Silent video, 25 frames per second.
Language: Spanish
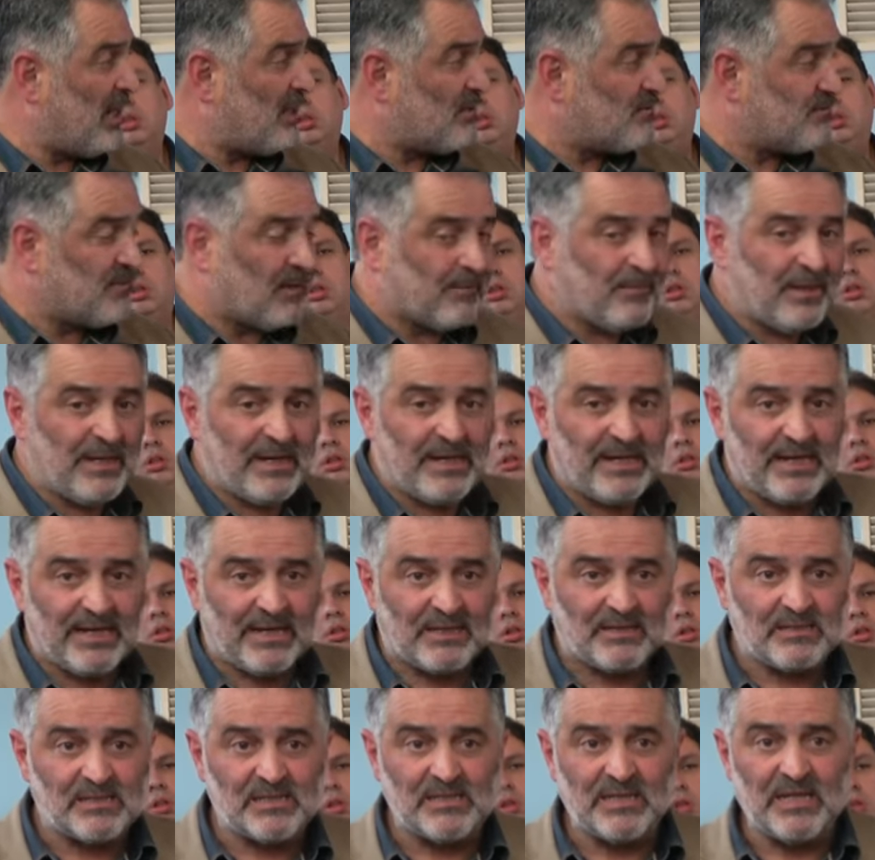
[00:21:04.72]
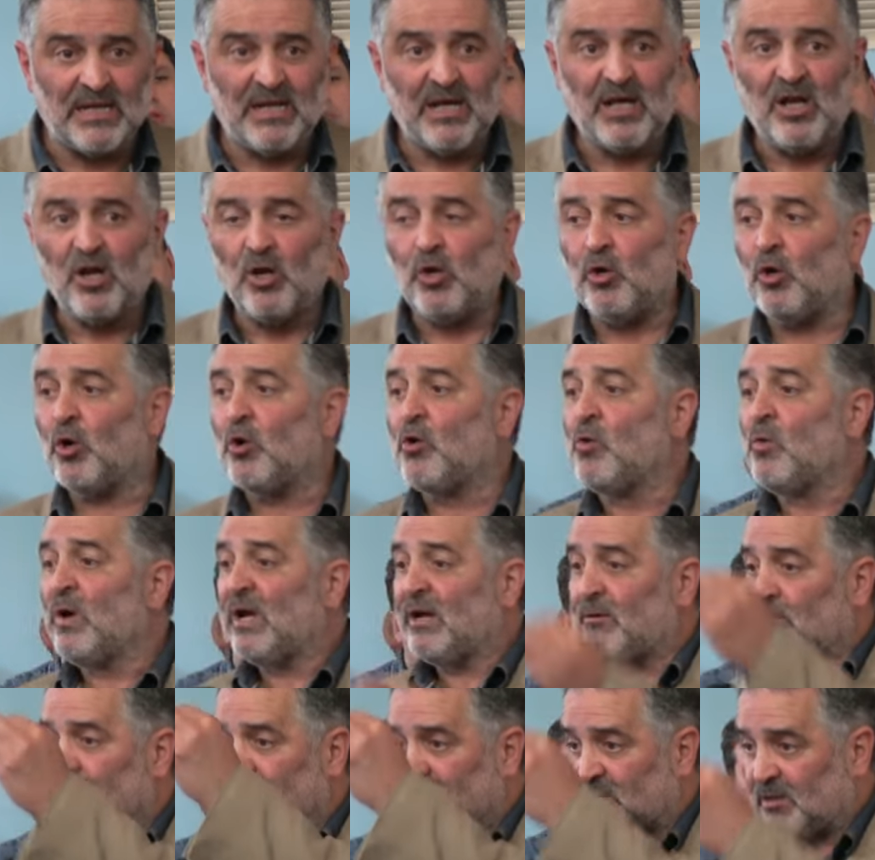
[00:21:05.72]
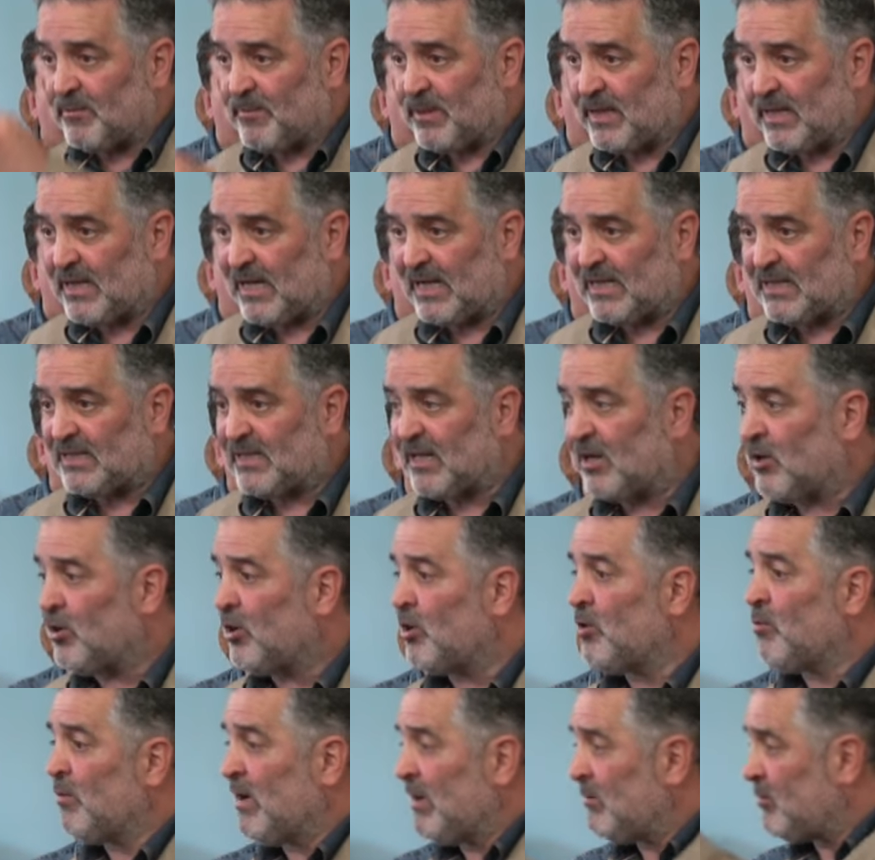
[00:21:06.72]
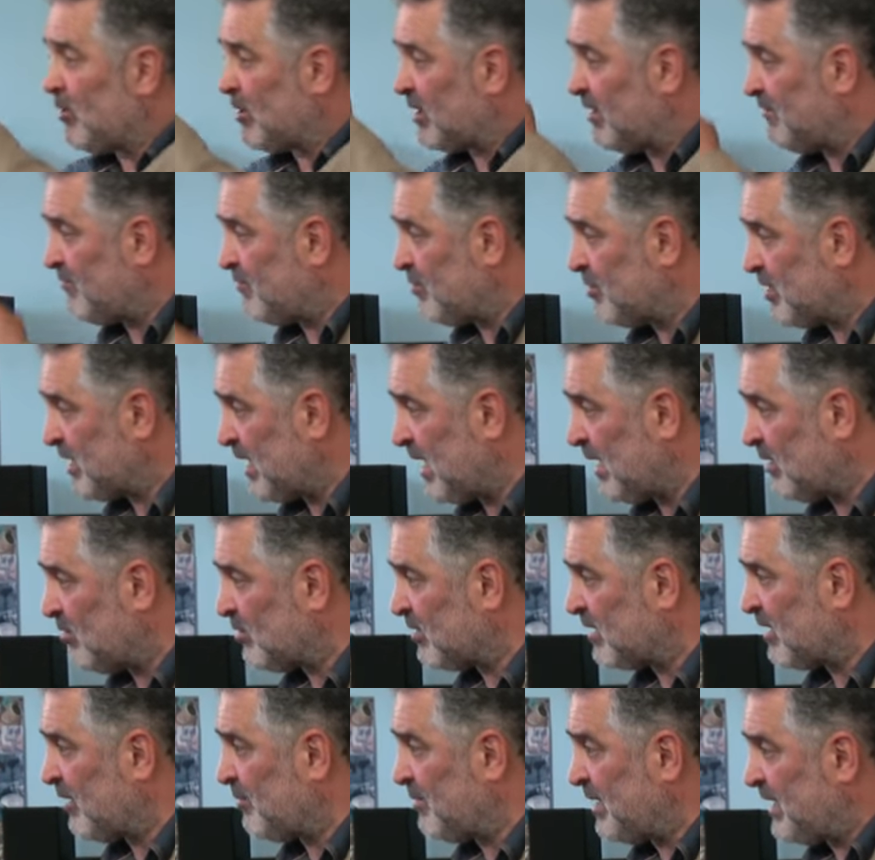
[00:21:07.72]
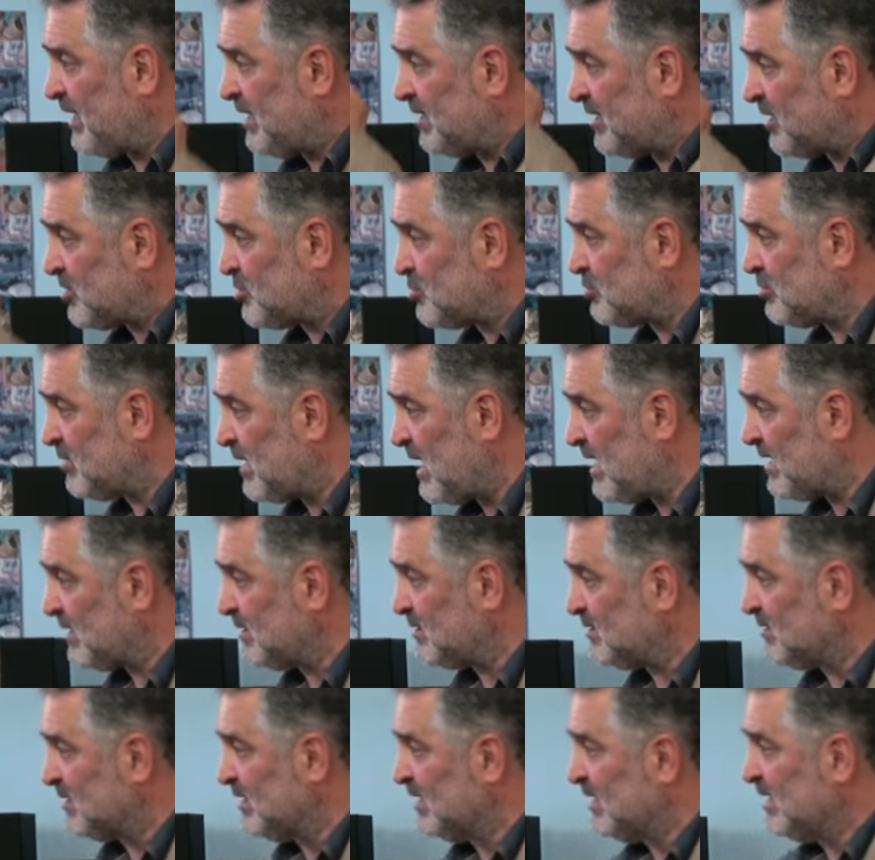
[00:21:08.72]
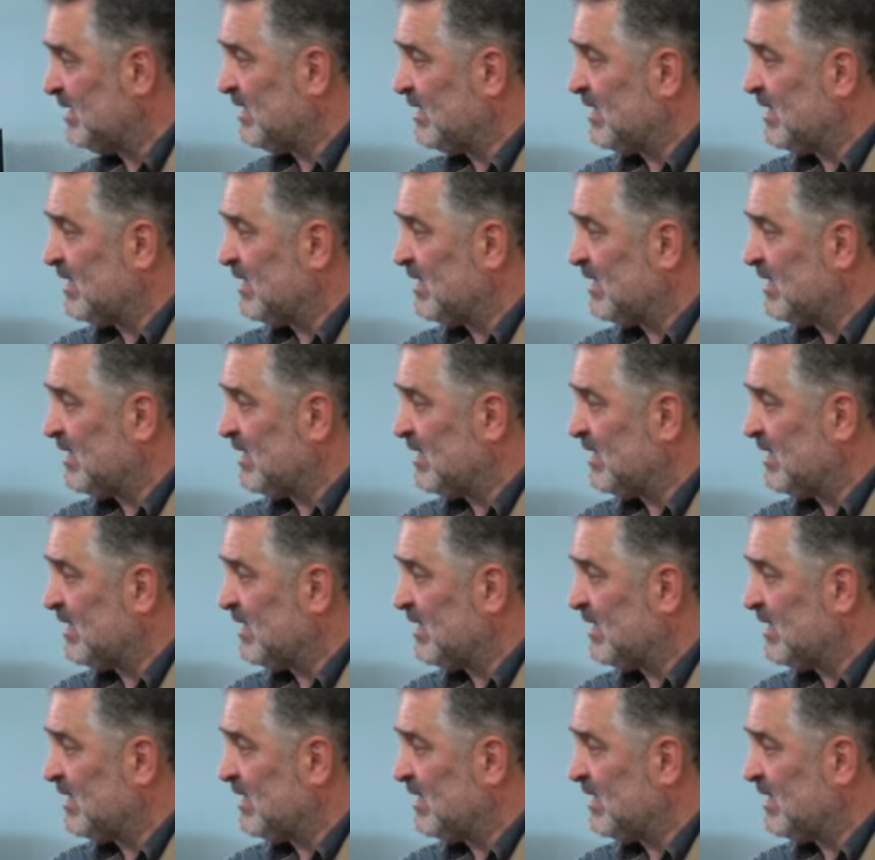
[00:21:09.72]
las familias, los nuevos emigrantes, los nuevos refugiados que vienen de Sudán,